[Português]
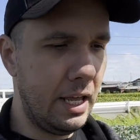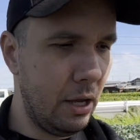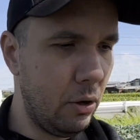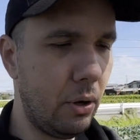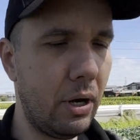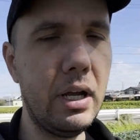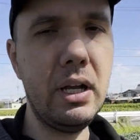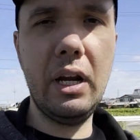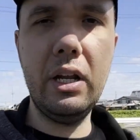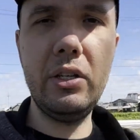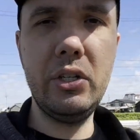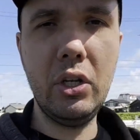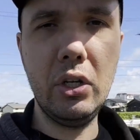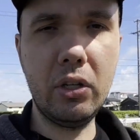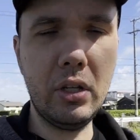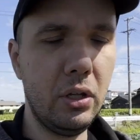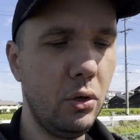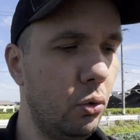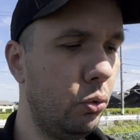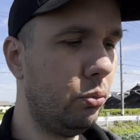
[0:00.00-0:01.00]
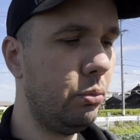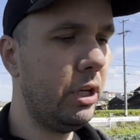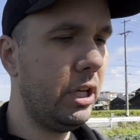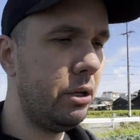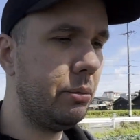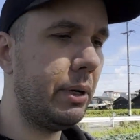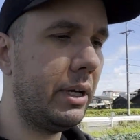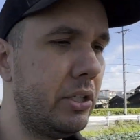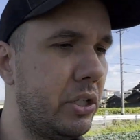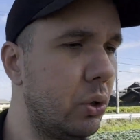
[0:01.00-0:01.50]
eu acredito que no
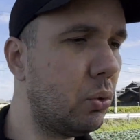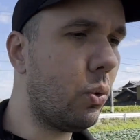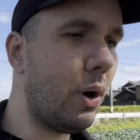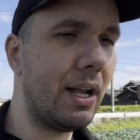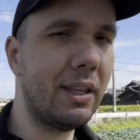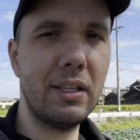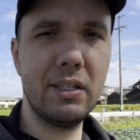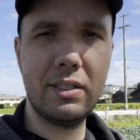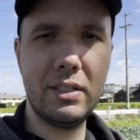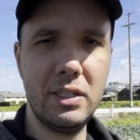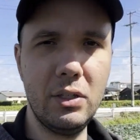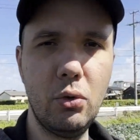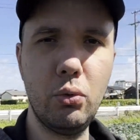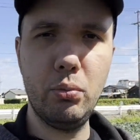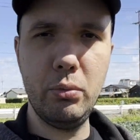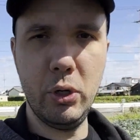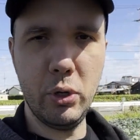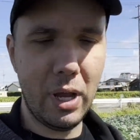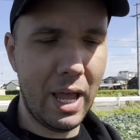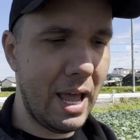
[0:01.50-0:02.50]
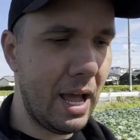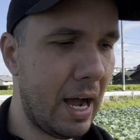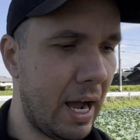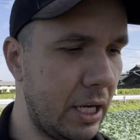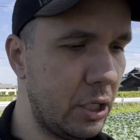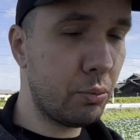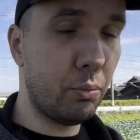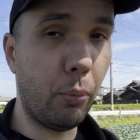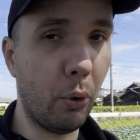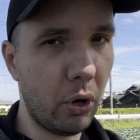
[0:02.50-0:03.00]
mínimo é de 4 a 5 mil
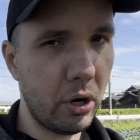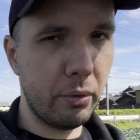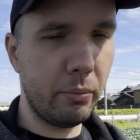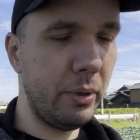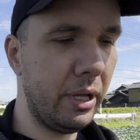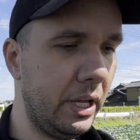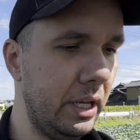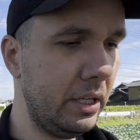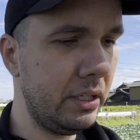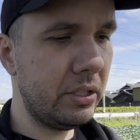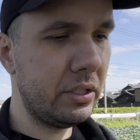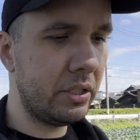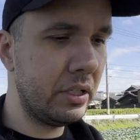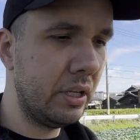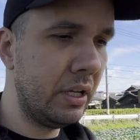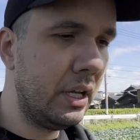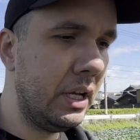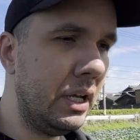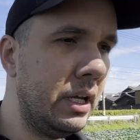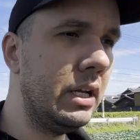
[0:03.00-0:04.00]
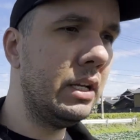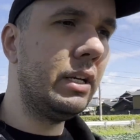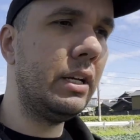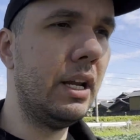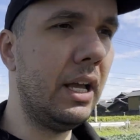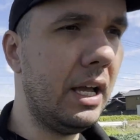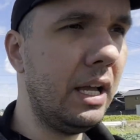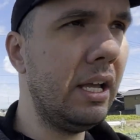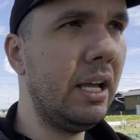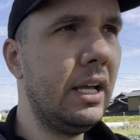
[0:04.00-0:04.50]
reais por mês,
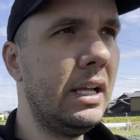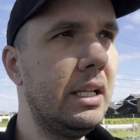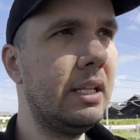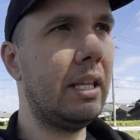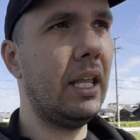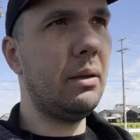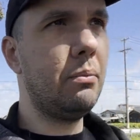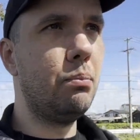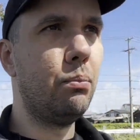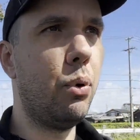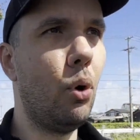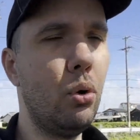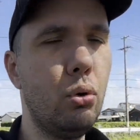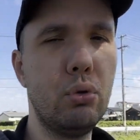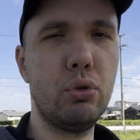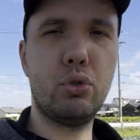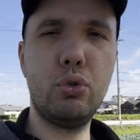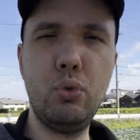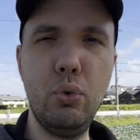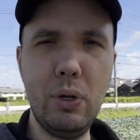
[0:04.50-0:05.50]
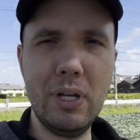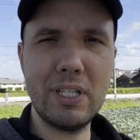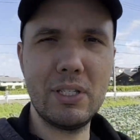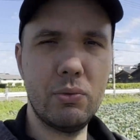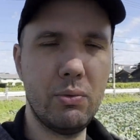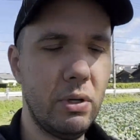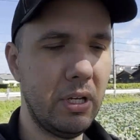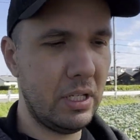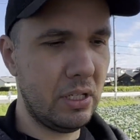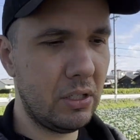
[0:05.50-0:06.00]
né? Tem bônus
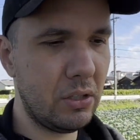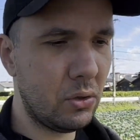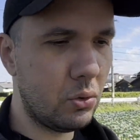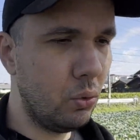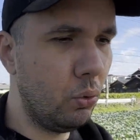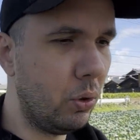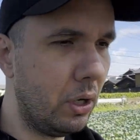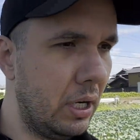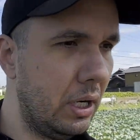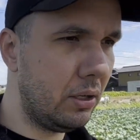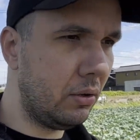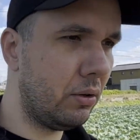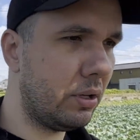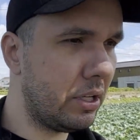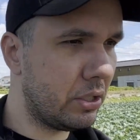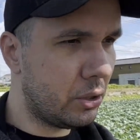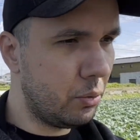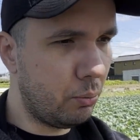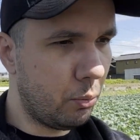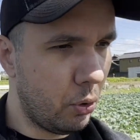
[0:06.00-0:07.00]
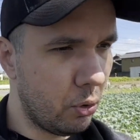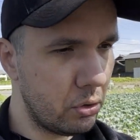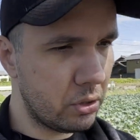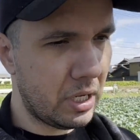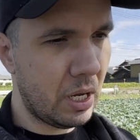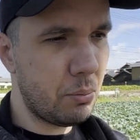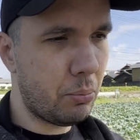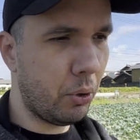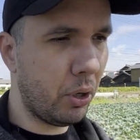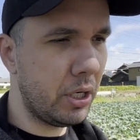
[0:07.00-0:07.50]
duas vezes no ano, que esse
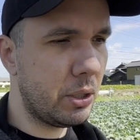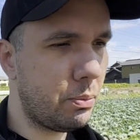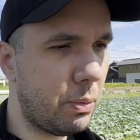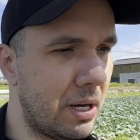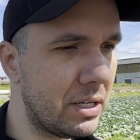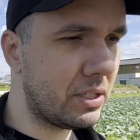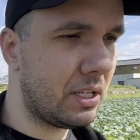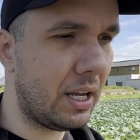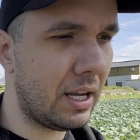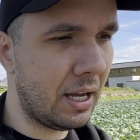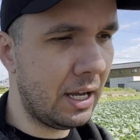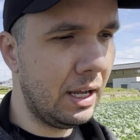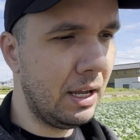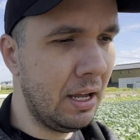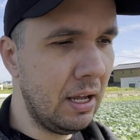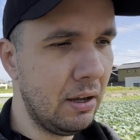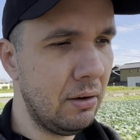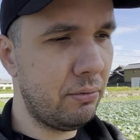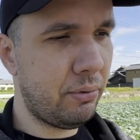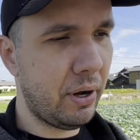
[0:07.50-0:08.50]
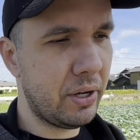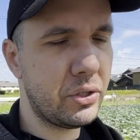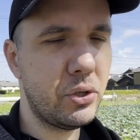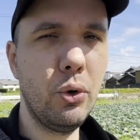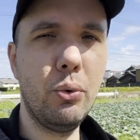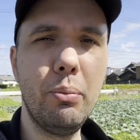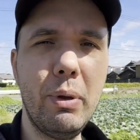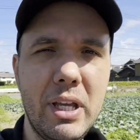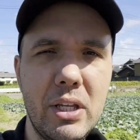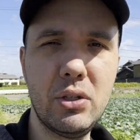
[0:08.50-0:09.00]
bônus aí pode passar
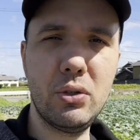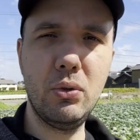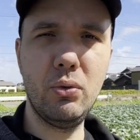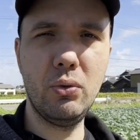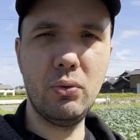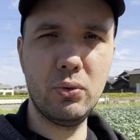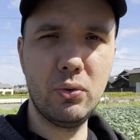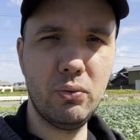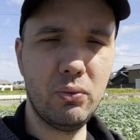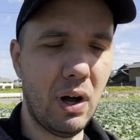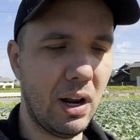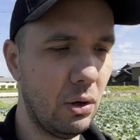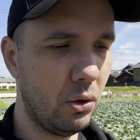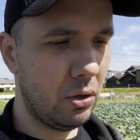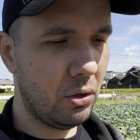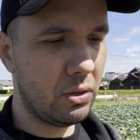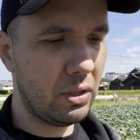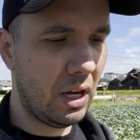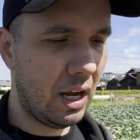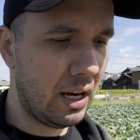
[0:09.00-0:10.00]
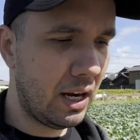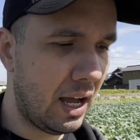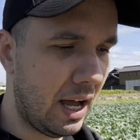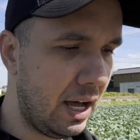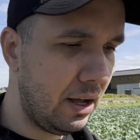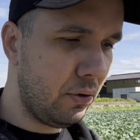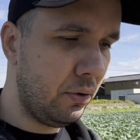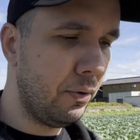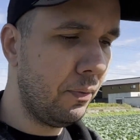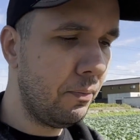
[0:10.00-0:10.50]
facilmente do, do valor do
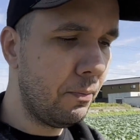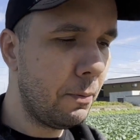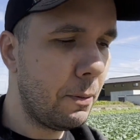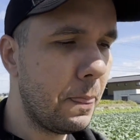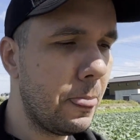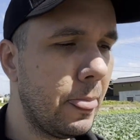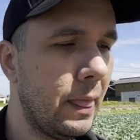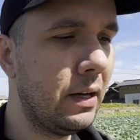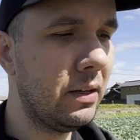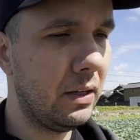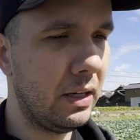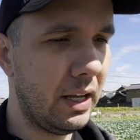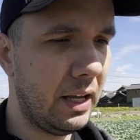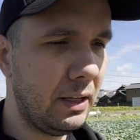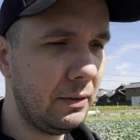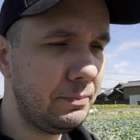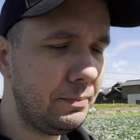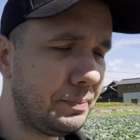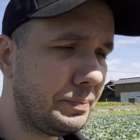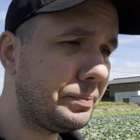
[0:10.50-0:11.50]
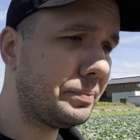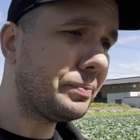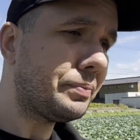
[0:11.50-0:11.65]
salário, né?